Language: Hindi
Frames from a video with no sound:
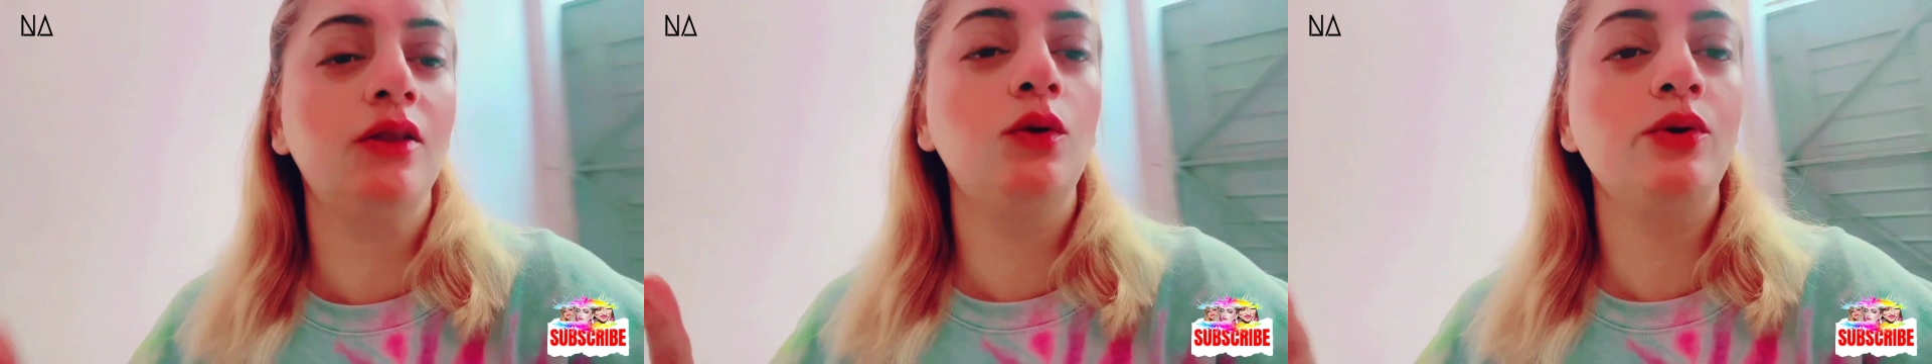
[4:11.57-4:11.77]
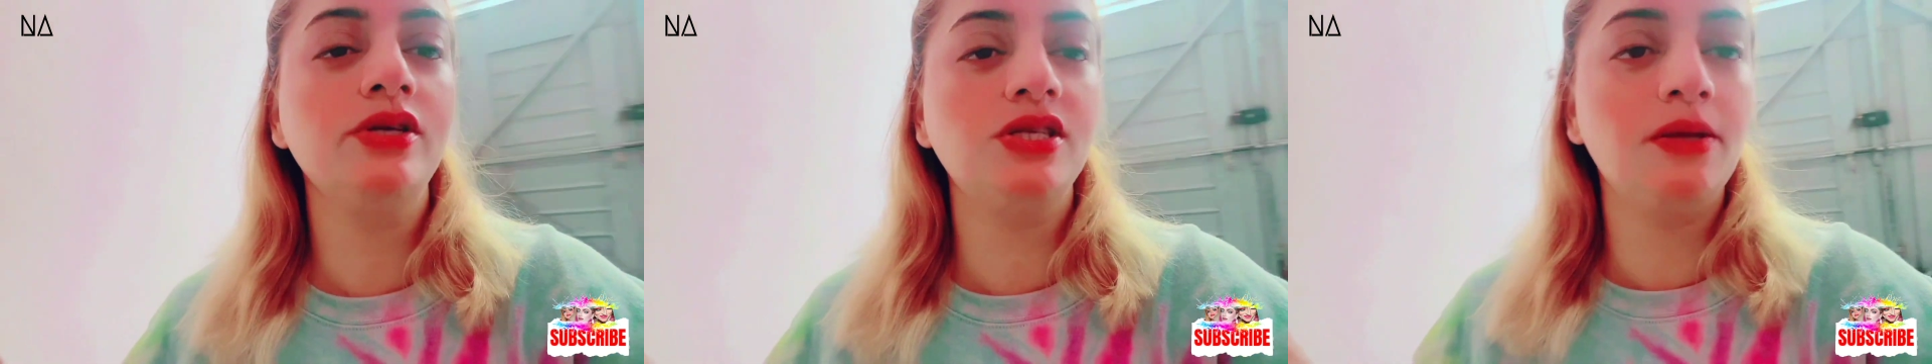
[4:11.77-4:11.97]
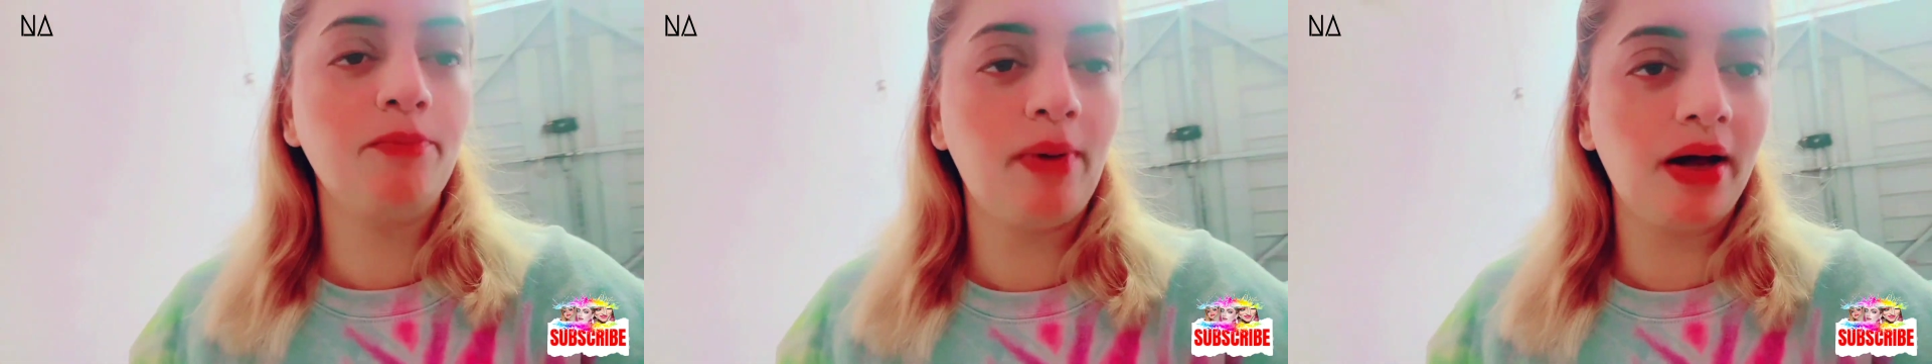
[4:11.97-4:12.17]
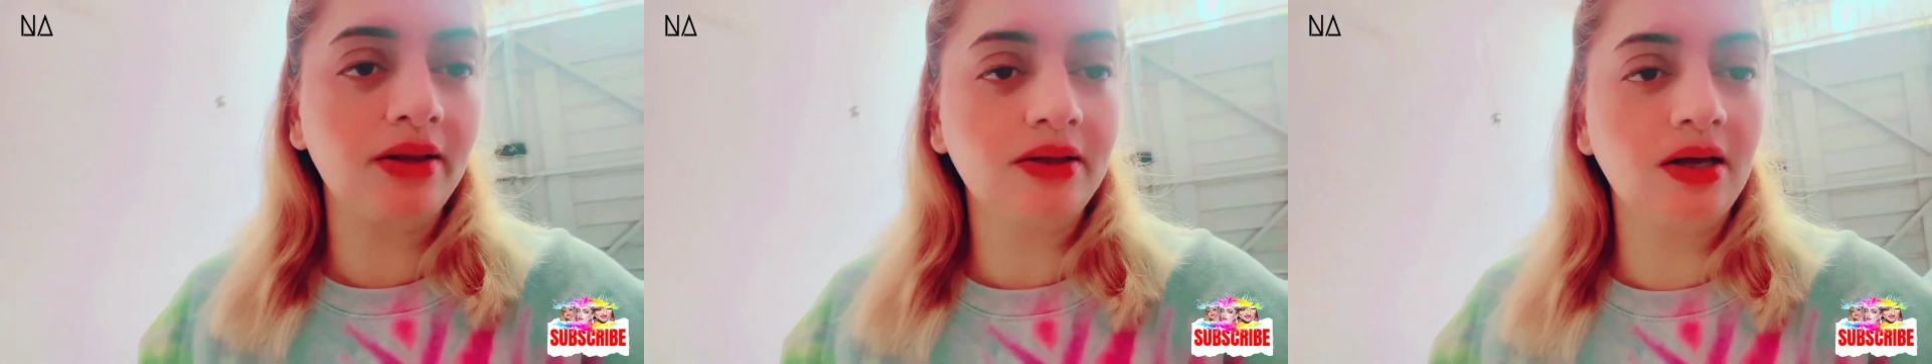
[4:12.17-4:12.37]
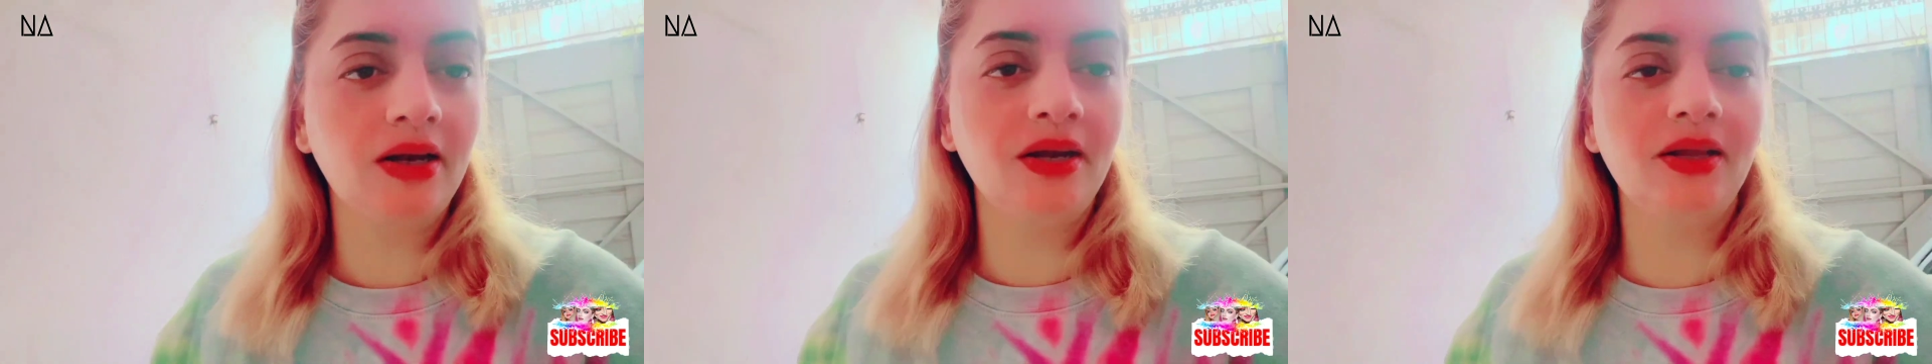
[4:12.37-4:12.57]
है थोड़ी सी
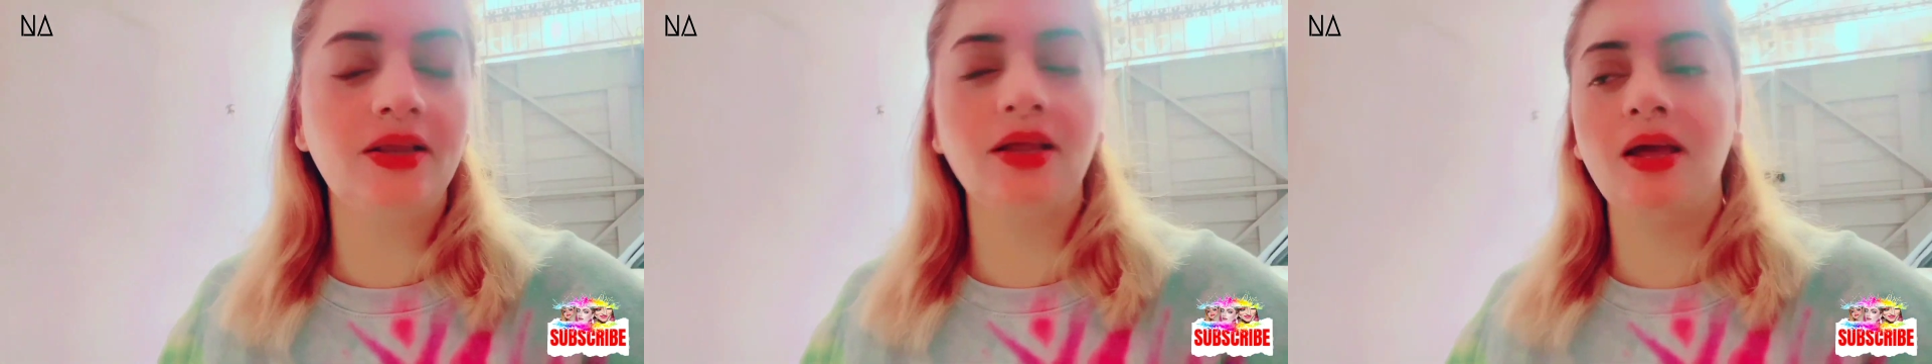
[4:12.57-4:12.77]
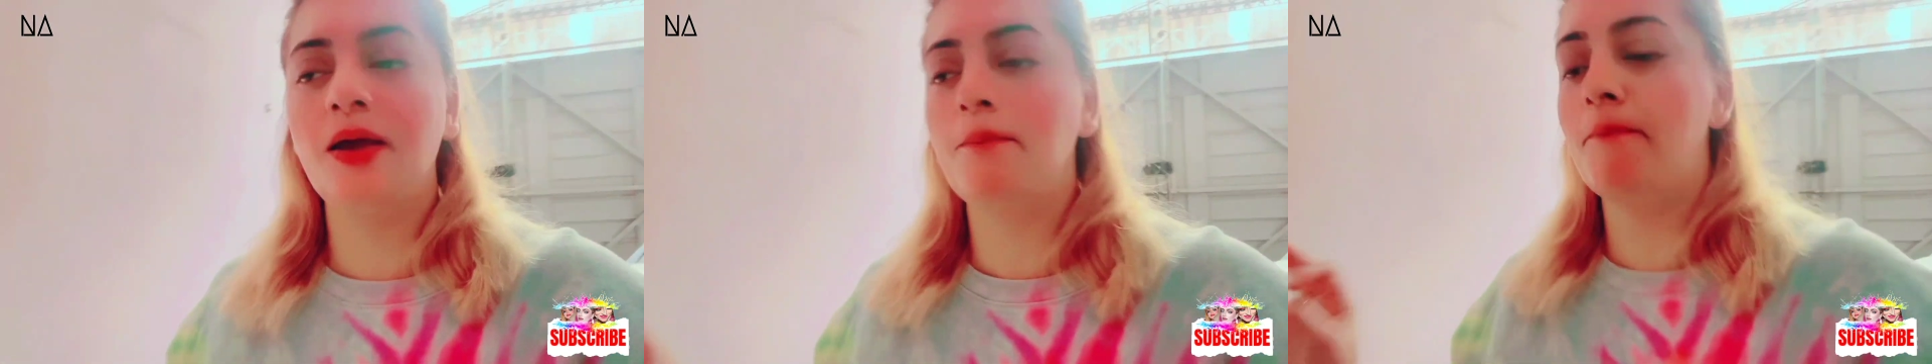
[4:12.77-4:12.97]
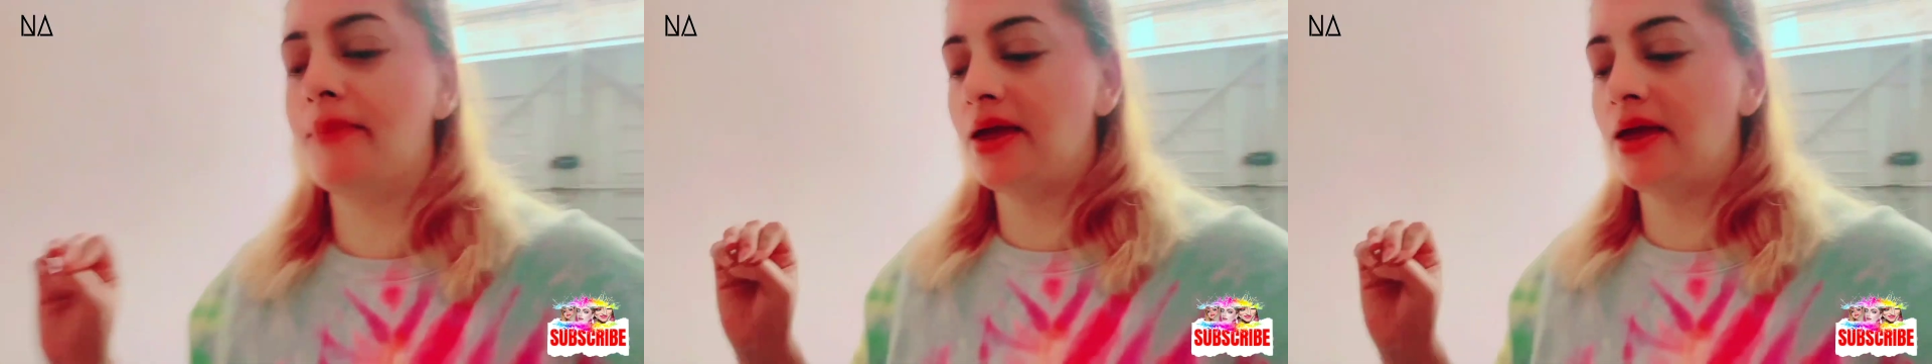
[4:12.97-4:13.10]
बात कर लेते हैं